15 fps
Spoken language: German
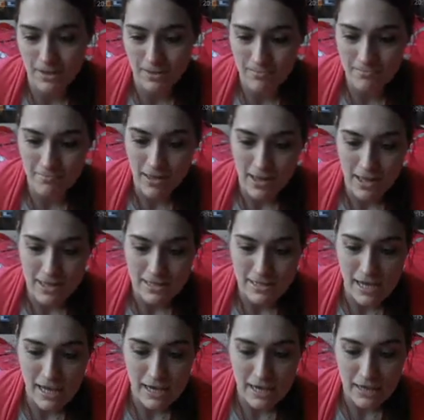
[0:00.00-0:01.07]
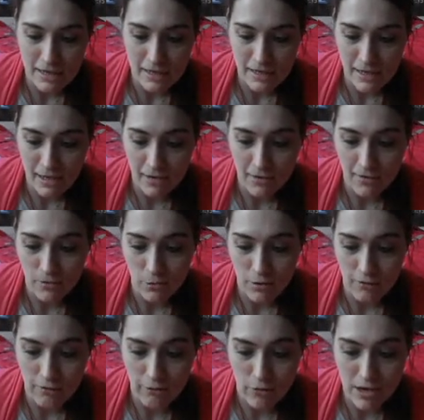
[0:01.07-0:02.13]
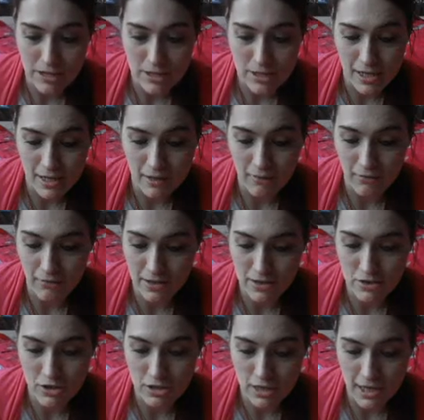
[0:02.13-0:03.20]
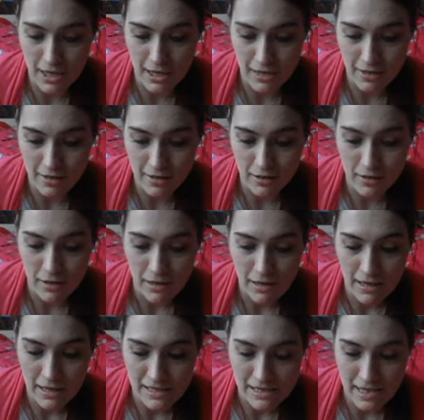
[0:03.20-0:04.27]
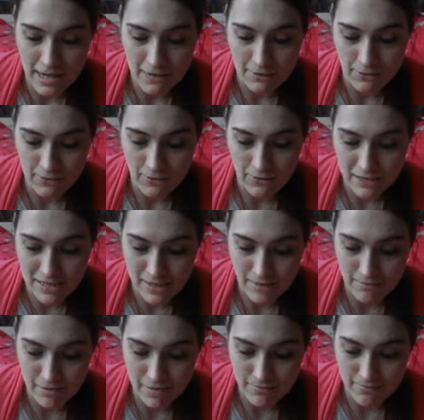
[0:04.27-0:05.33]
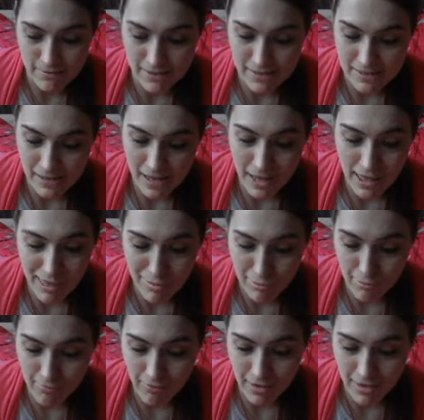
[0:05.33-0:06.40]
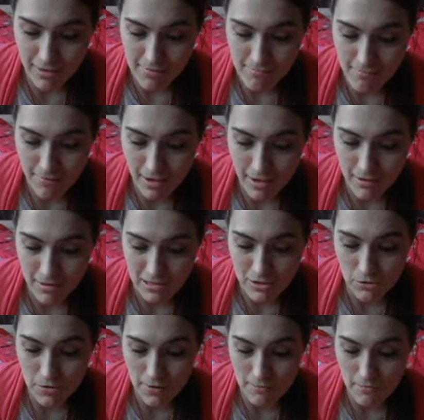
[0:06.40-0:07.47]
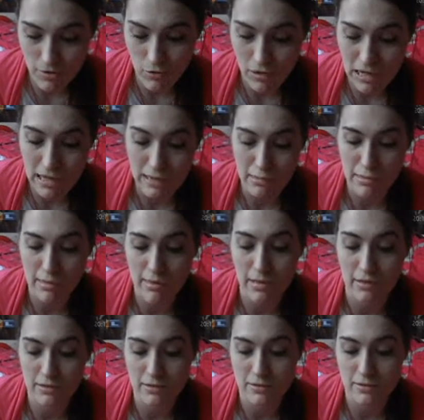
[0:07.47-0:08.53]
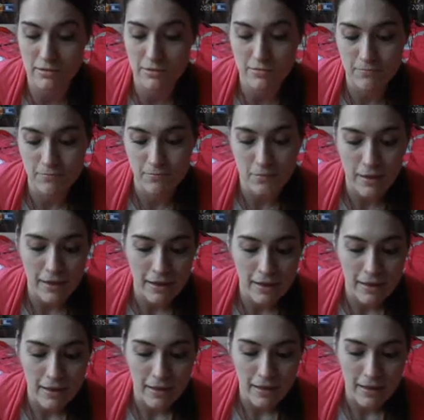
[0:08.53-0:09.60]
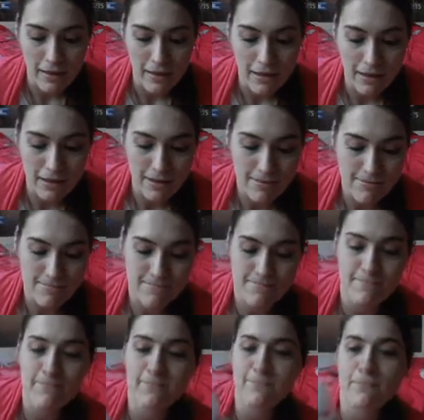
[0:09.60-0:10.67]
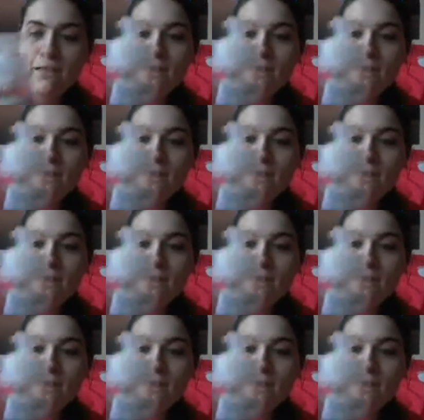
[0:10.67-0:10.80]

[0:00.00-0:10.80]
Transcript: Um, ähm, Daily Clear Refreshing Waschgel enthält Vitamin B3 sowie Himbeer- und Cranberry-Extrakte. Ähm,